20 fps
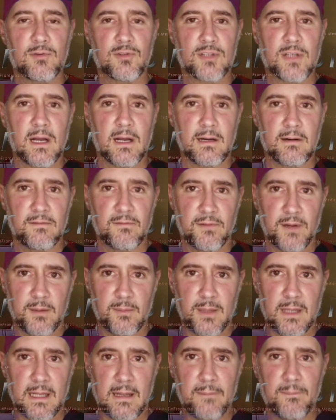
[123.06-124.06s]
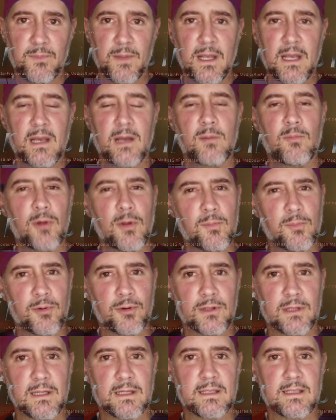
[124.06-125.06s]
causar enfermedad. Muy
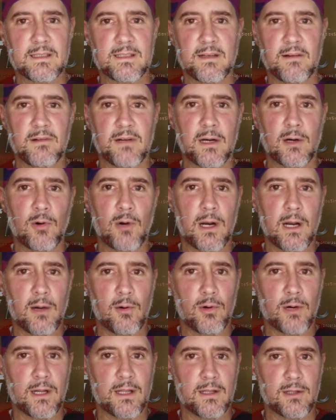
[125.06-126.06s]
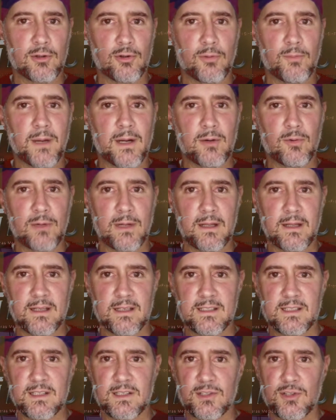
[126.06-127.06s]
importante saberlo a la hora de tomar una
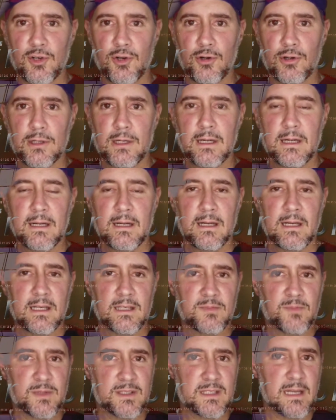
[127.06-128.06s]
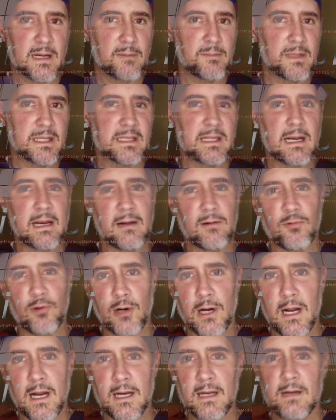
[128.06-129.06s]
decisión, especialmente
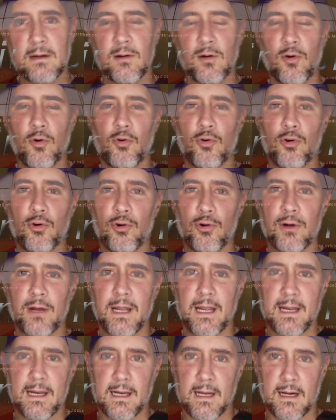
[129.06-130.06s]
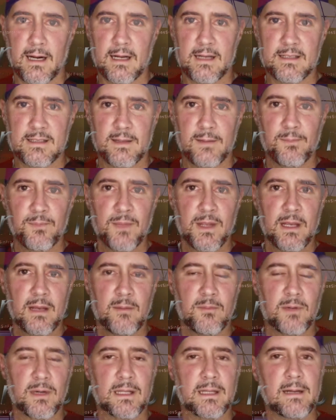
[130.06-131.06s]
laboral o en la casa.
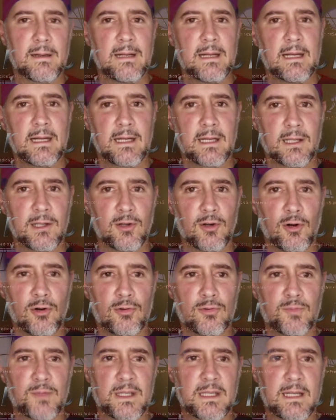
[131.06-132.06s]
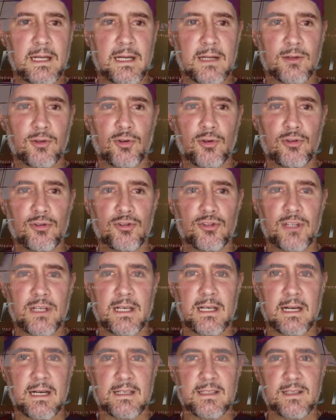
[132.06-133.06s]
¿verdad? Que Dios los bendiga a todos
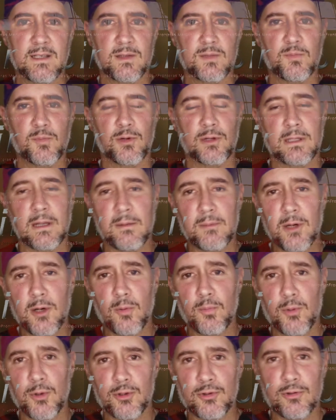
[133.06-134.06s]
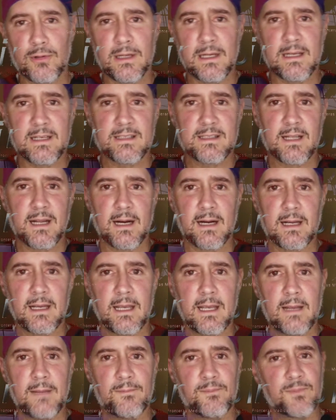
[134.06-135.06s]
y gracias por darme la oportunidad de estar
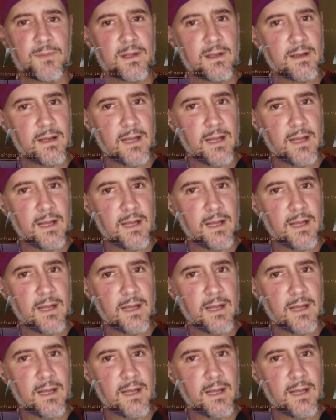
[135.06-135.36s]
aquí.